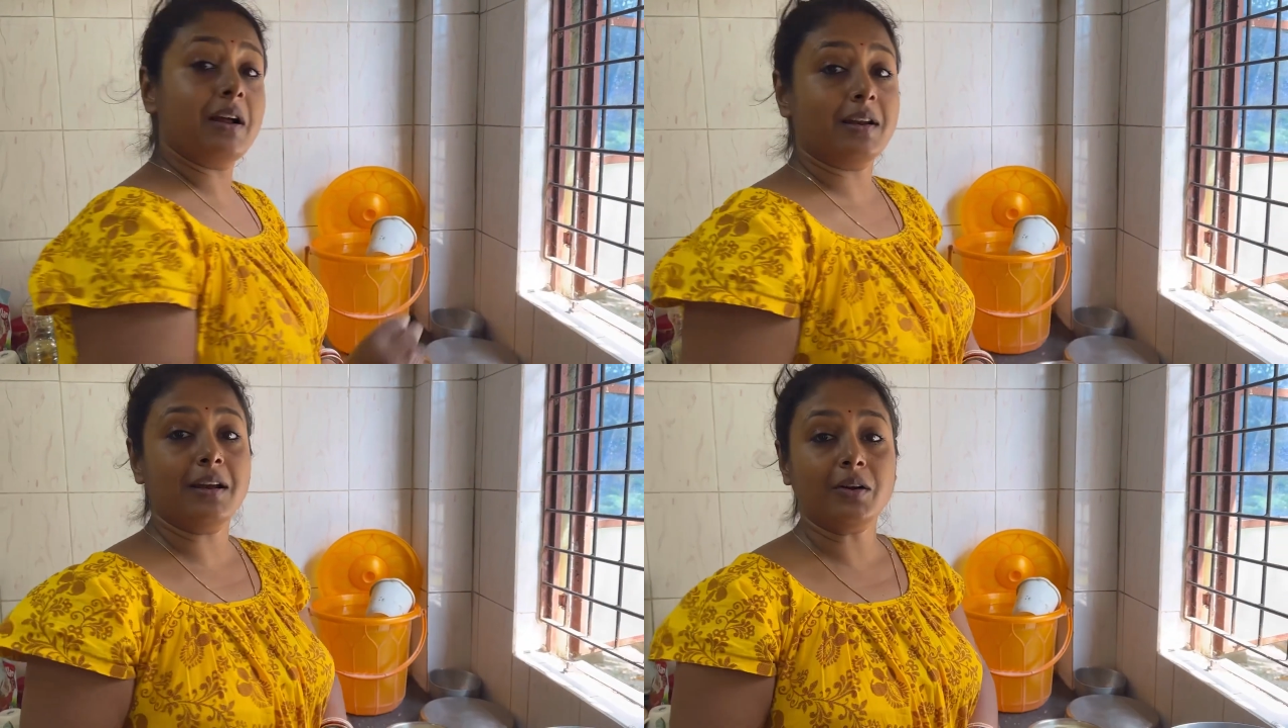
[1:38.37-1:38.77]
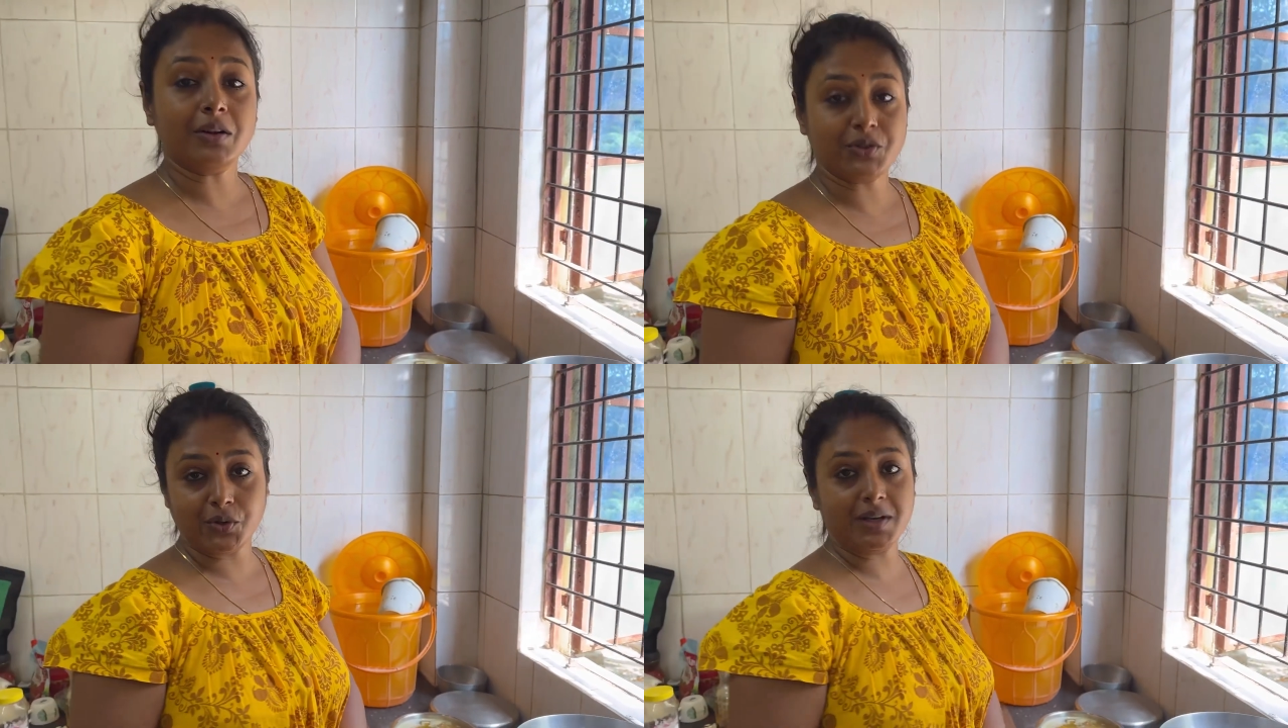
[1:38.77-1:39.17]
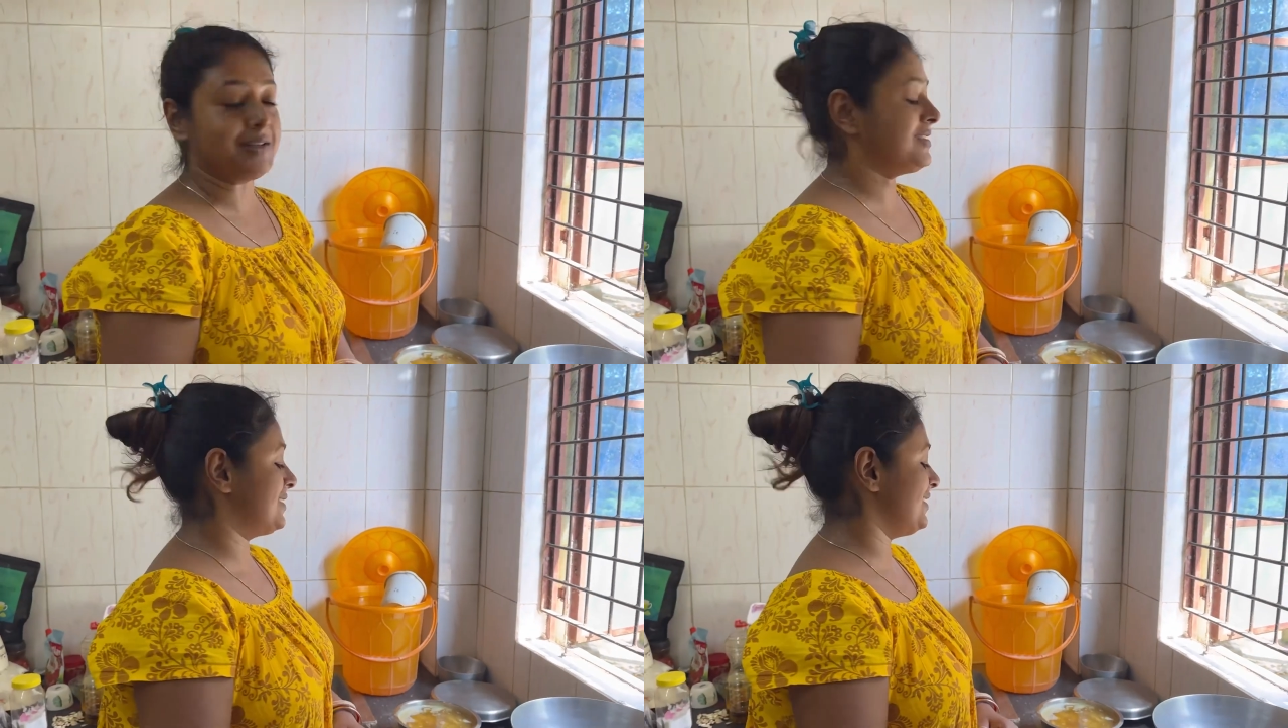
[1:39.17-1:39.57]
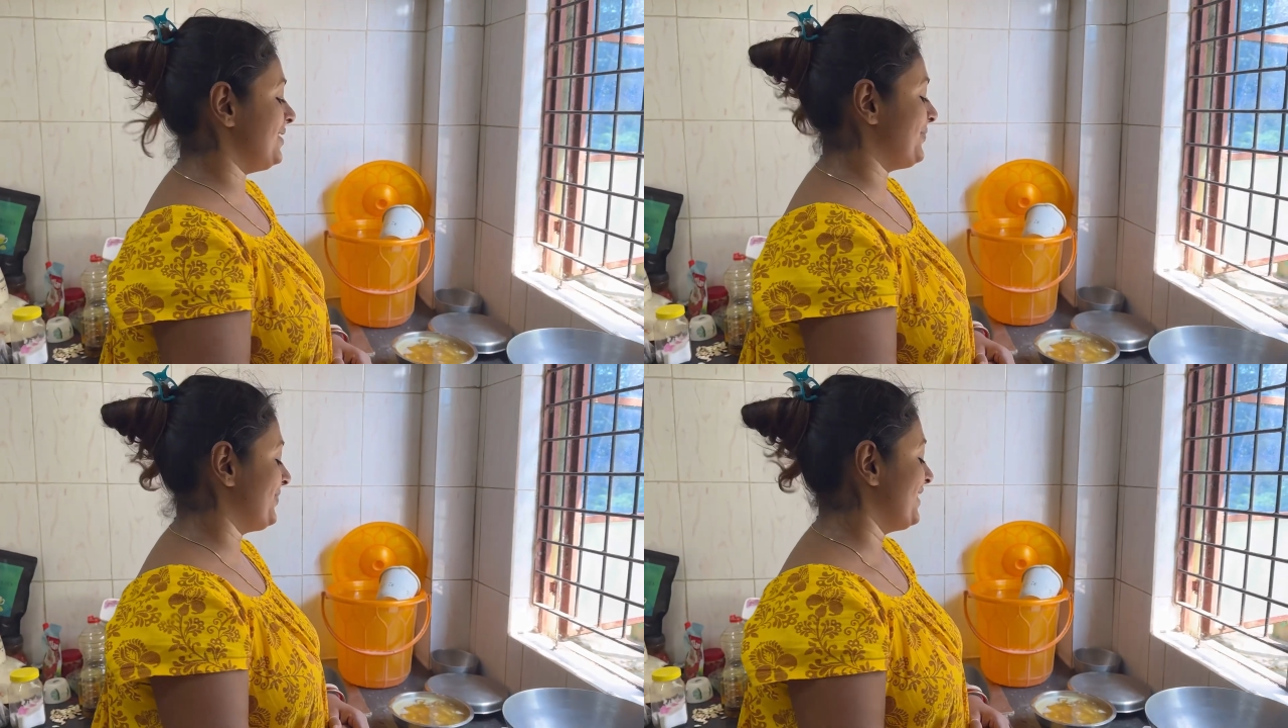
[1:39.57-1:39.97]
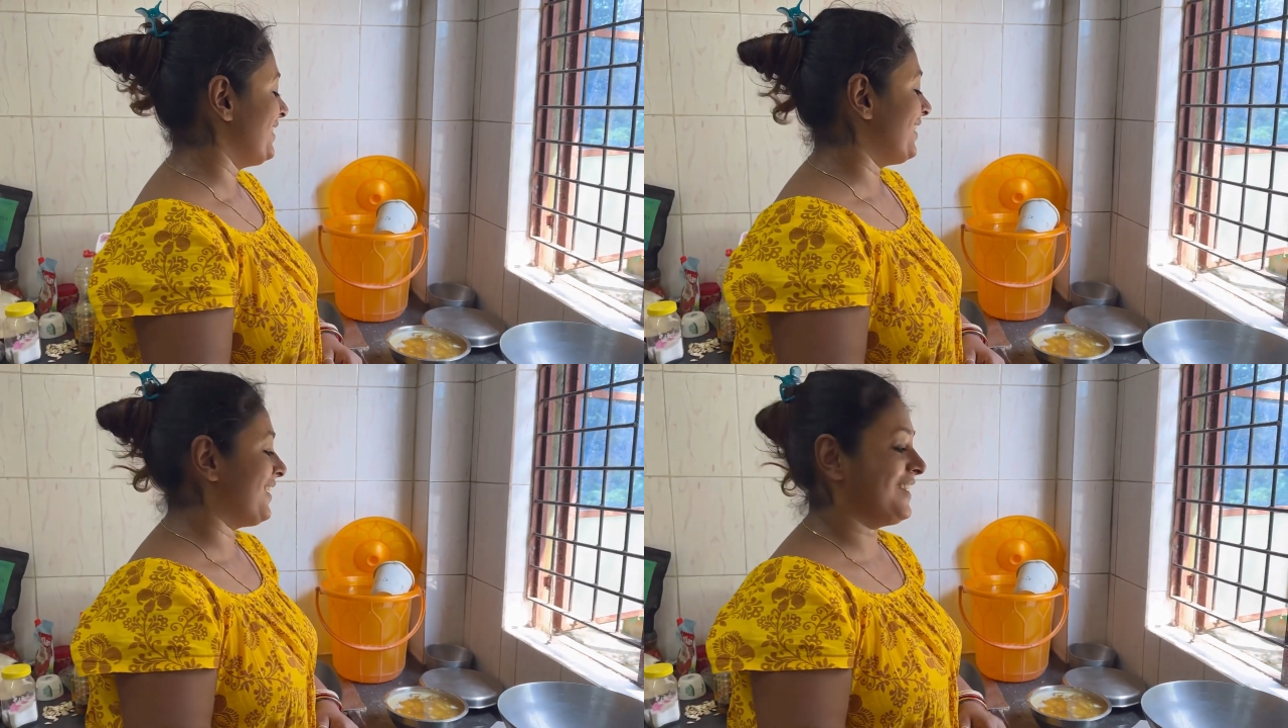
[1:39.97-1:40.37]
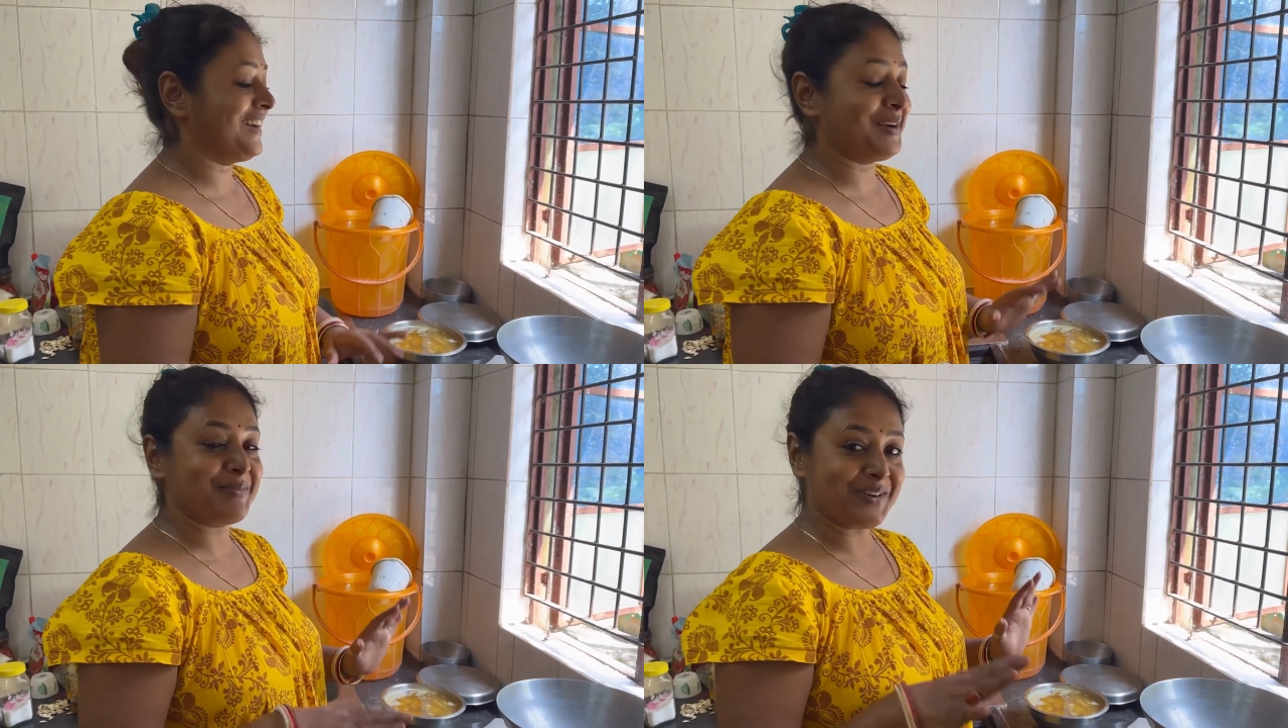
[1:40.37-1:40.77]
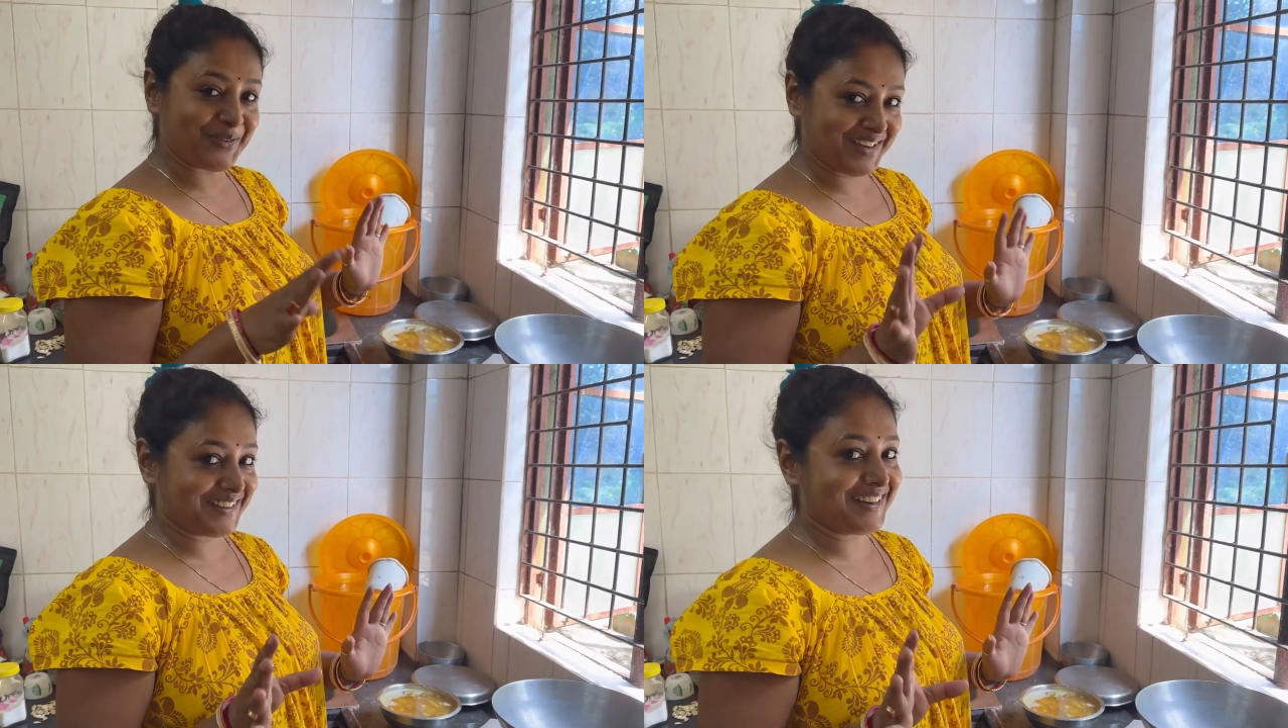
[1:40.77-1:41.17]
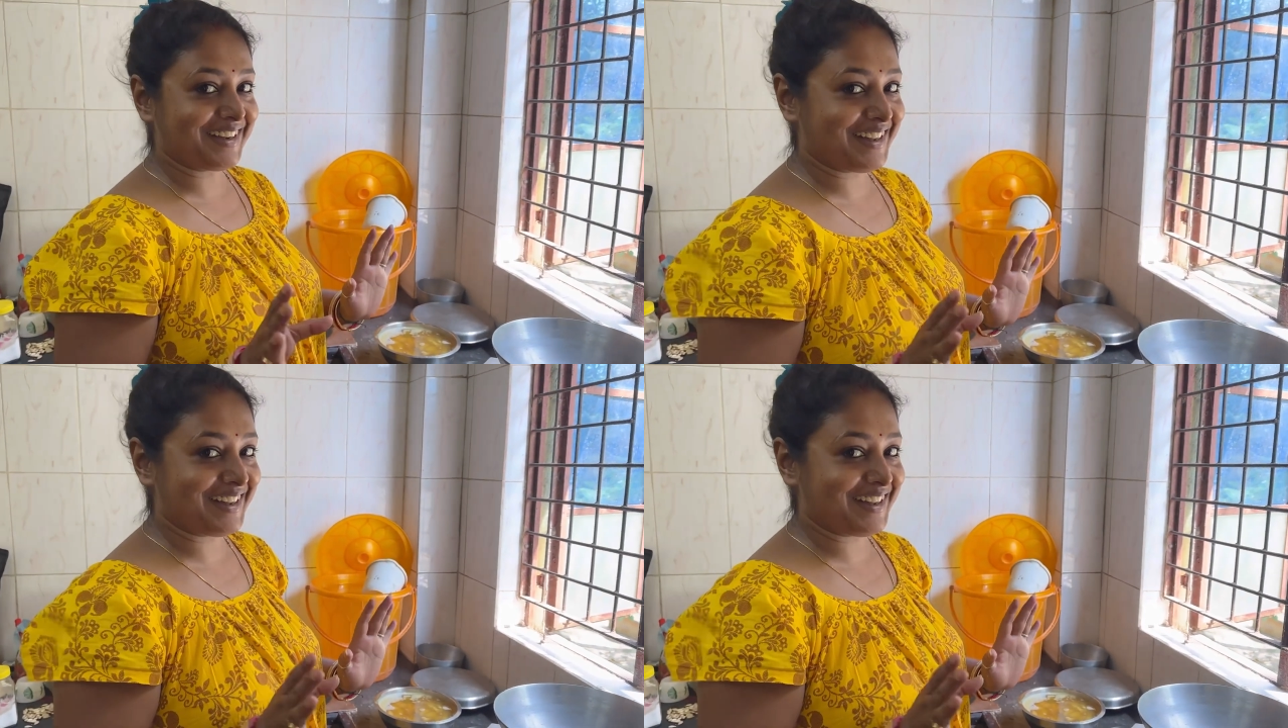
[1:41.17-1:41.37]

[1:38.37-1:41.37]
রান্নাঘরে চলে এসেছি আর আমার অনেকটা